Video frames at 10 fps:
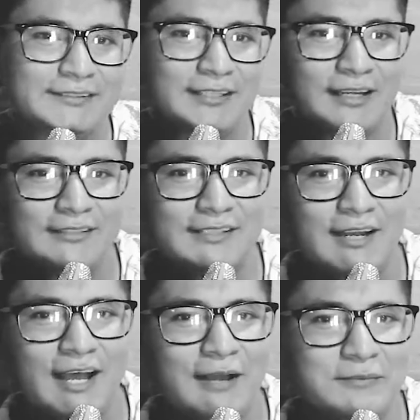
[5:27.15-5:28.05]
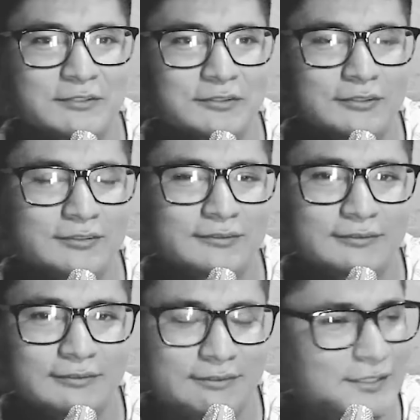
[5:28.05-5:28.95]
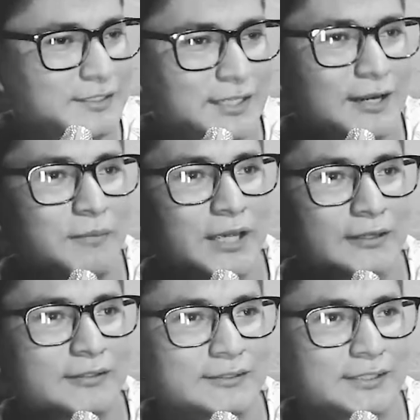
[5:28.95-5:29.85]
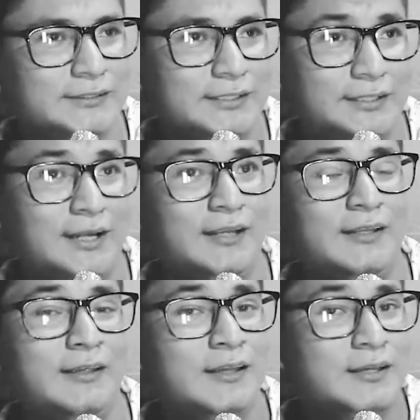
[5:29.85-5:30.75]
en ese más chos sinceramente o sea esa tarde